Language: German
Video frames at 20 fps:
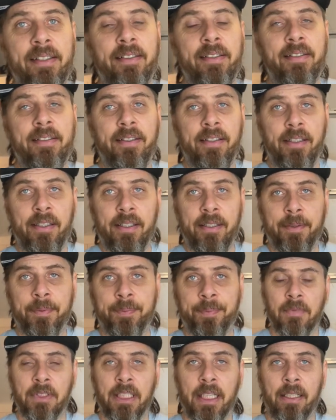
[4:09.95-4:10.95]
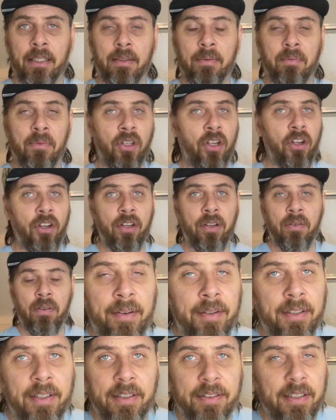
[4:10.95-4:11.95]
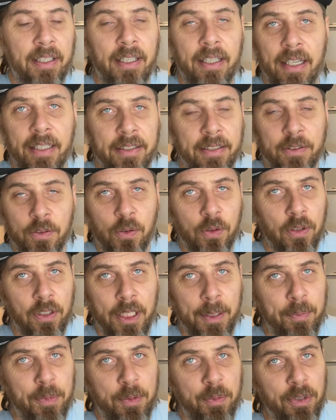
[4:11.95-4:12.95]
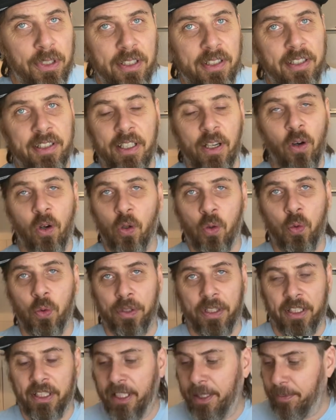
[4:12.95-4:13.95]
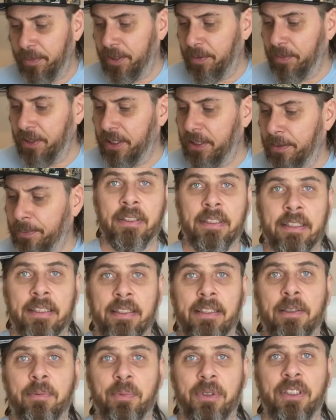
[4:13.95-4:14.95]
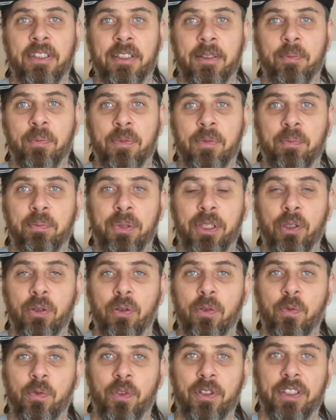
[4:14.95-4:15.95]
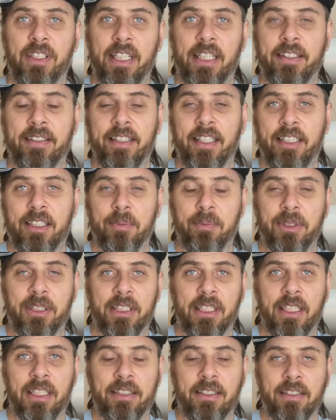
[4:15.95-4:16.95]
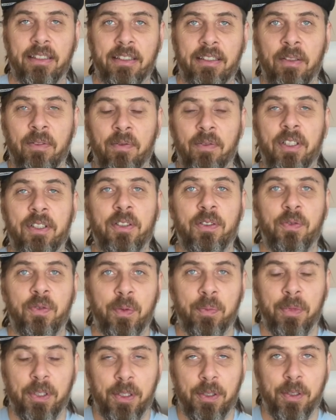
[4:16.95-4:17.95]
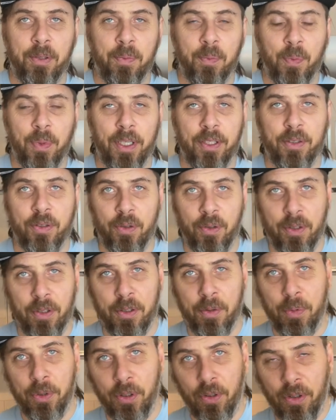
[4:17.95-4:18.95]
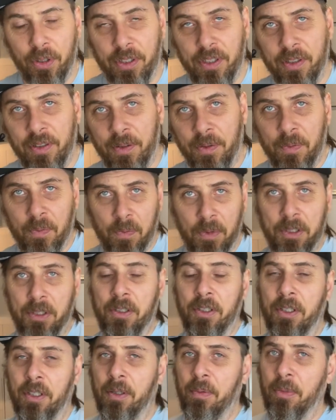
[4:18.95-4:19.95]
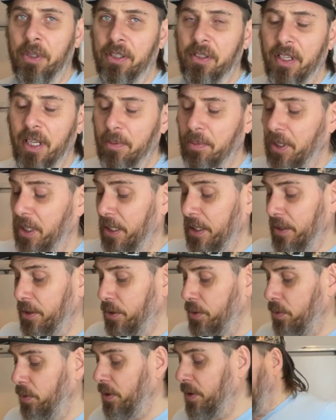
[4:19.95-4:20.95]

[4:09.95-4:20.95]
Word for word: sie denken, nö, das anderen Lebensmittel sind ja auch gute Lebensmittel. Das ist im Prinzip Bio von der Seite betrachtet, was es für mich persönlich bedeutet, was ich in mich selber reintue.